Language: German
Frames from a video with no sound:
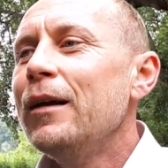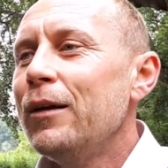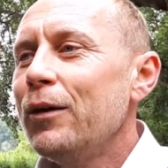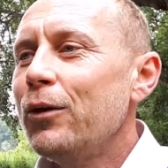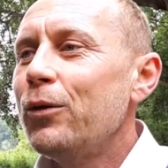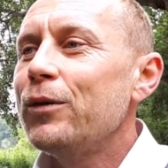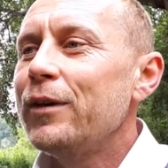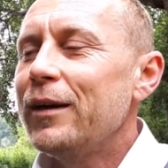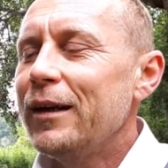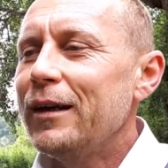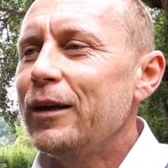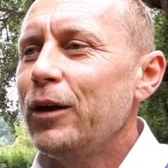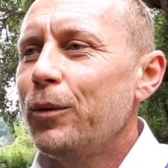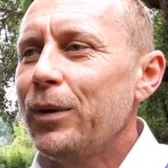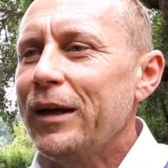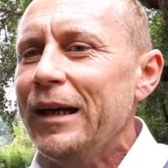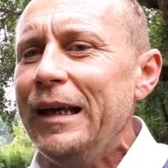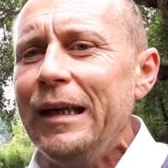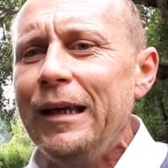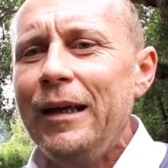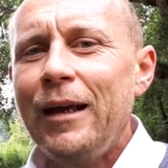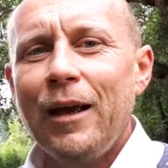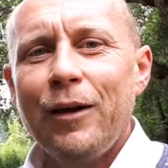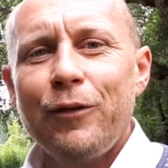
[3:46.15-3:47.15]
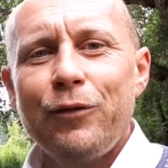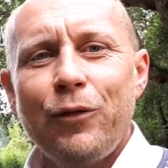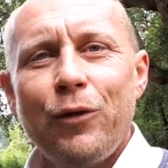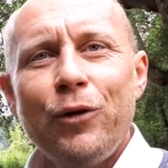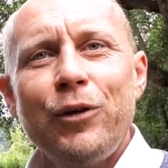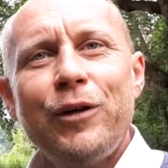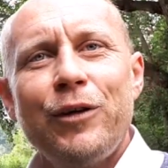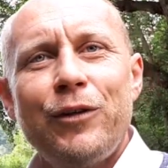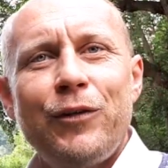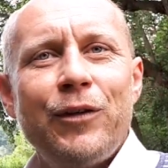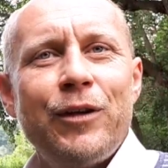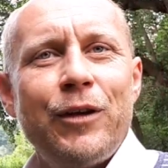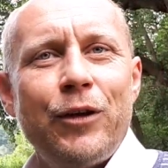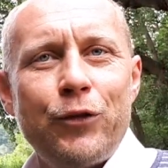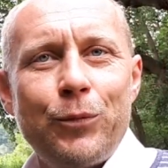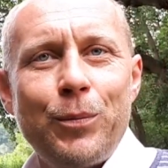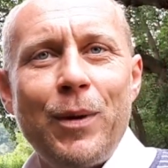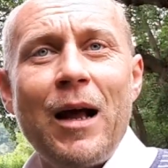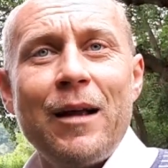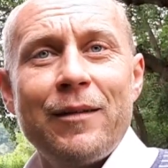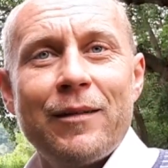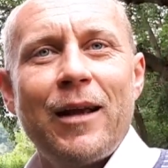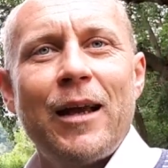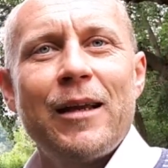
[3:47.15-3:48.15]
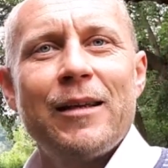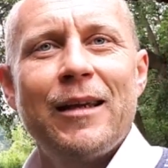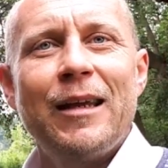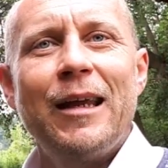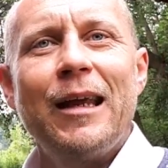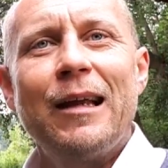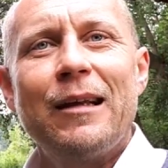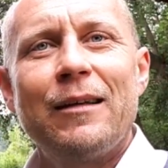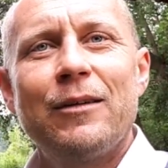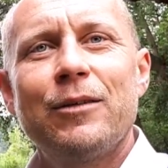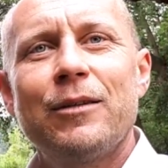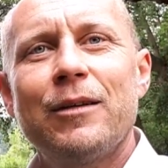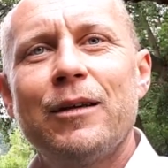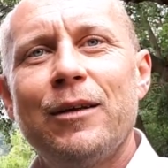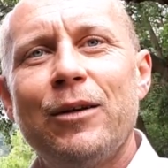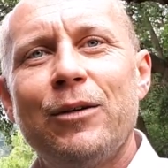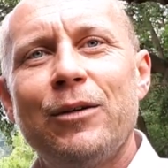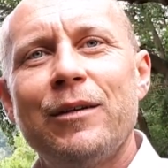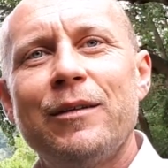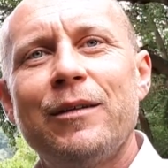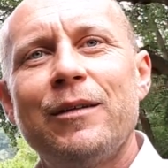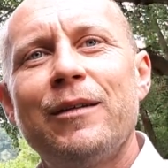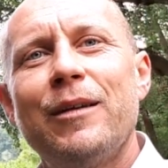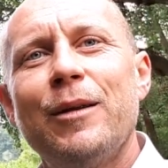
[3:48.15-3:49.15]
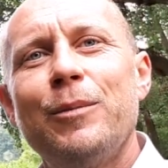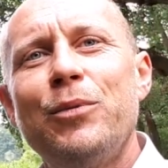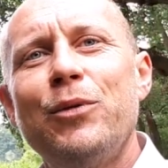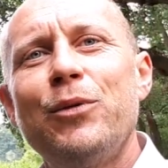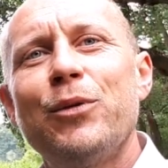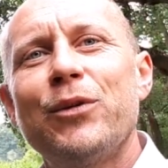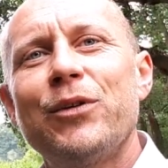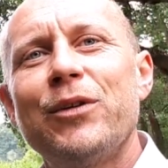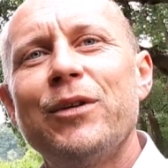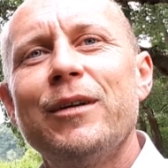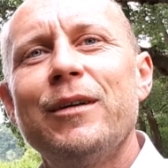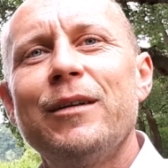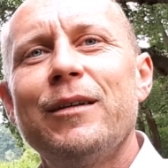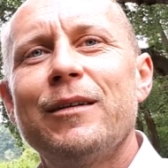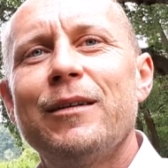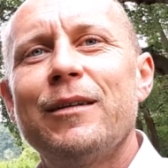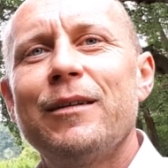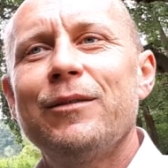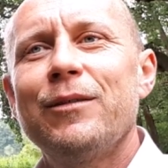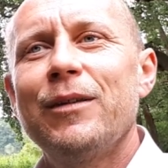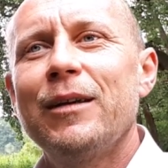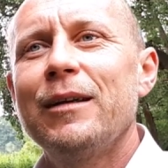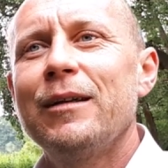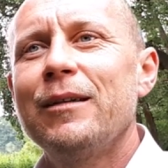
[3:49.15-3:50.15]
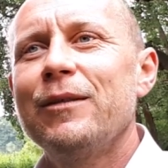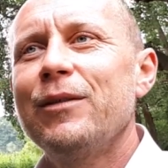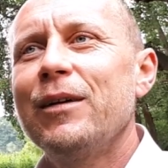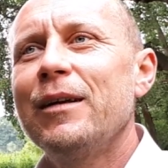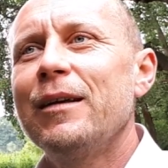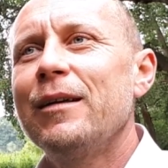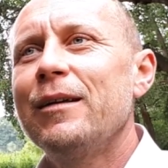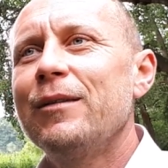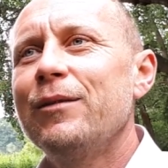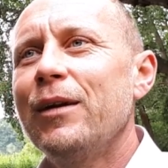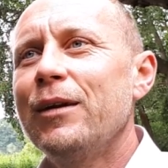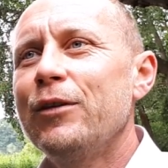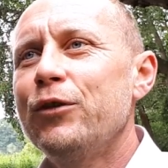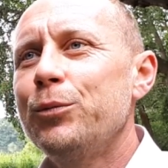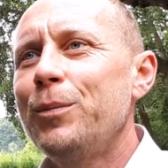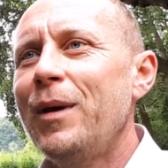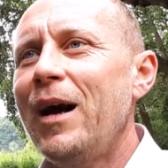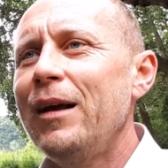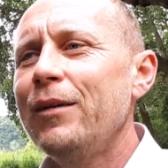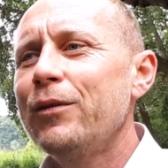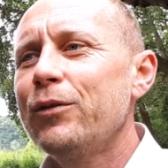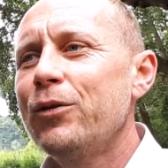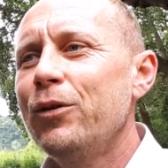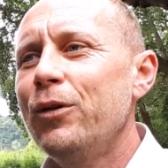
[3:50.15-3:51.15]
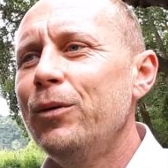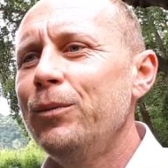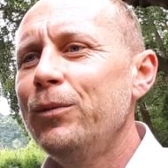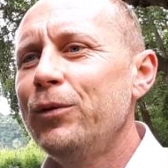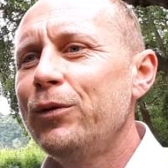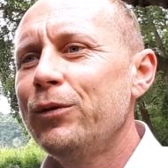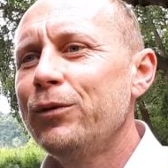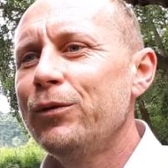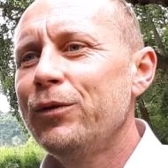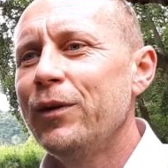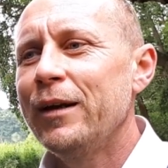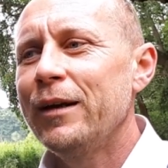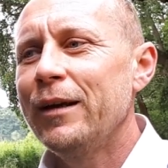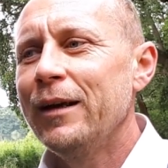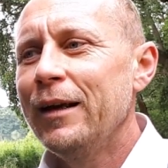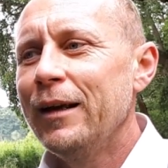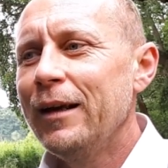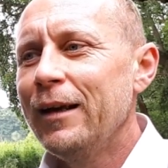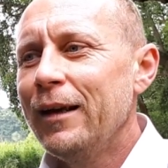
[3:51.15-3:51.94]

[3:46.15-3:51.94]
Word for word: Und ich glaube, richtiger Erfolg ist, wenn der Spaß einkehrt. Und genau das ist der Punkt. Ne? Ja. Wenn, wenn, wenn Spaß kommt und wenn